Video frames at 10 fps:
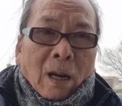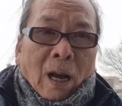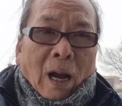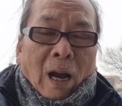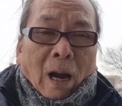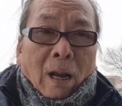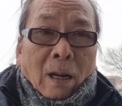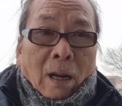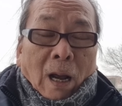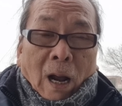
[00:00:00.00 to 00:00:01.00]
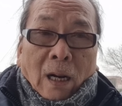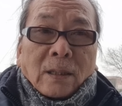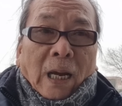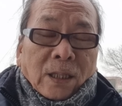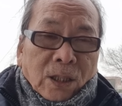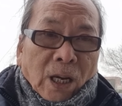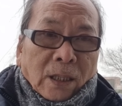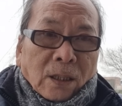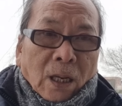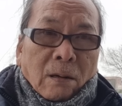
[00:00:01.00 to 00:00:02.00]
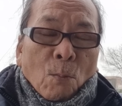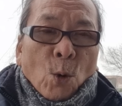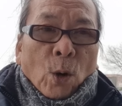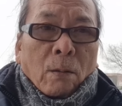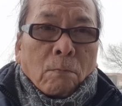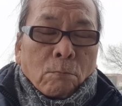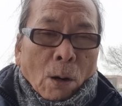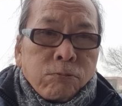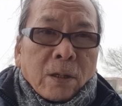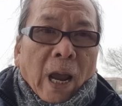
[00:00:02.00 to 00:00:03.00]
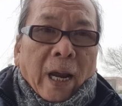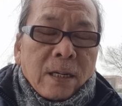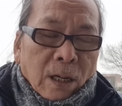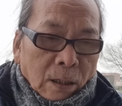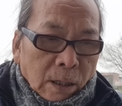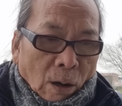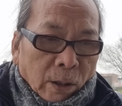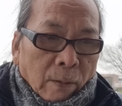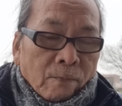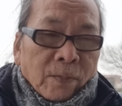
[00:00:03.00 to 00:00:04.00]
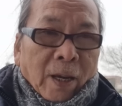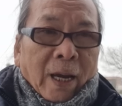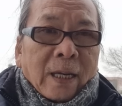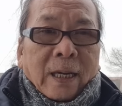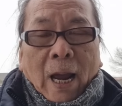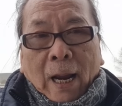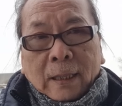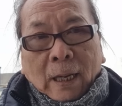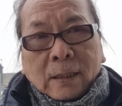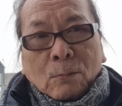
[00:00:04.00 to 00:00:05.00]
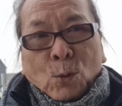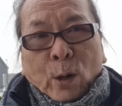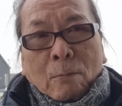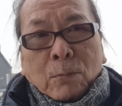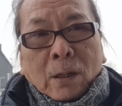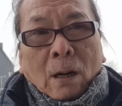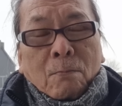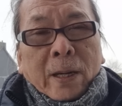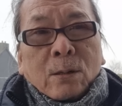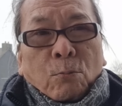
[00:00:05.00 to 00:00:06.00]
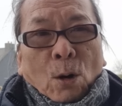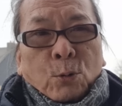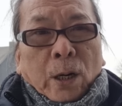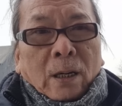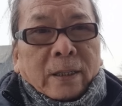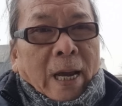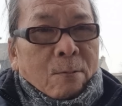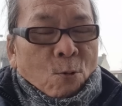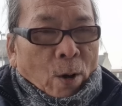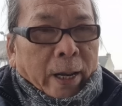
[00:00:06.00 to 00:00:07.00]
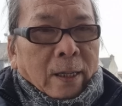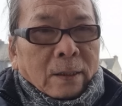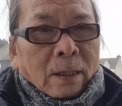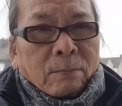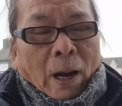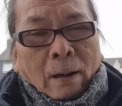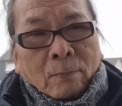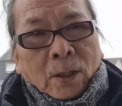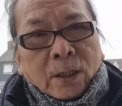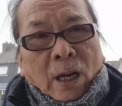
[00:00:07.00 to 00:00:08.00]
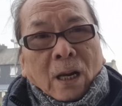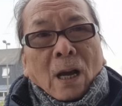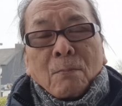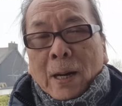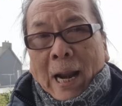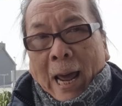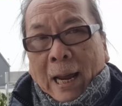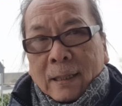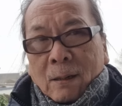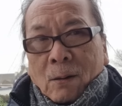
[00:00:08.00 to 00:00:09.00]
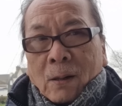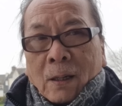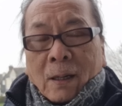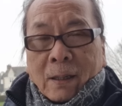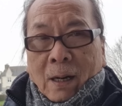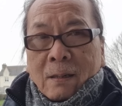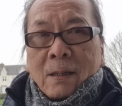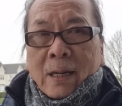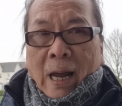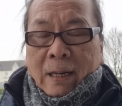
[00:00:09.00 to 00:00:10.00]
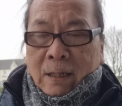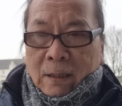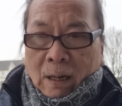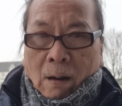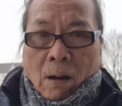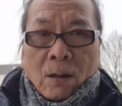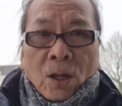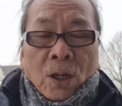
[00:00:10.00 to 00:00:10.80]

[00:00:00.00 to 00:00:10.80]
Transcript: à, ở tại San Petersburg bốc cháy dữ dội. Ây cha, tại sao mùa đông của nó mấy chục độ trừ trái mùa hoài hướng thưa bạn. Cái chuyện hơi bị lạ cho đất nước Nga chưa từng có.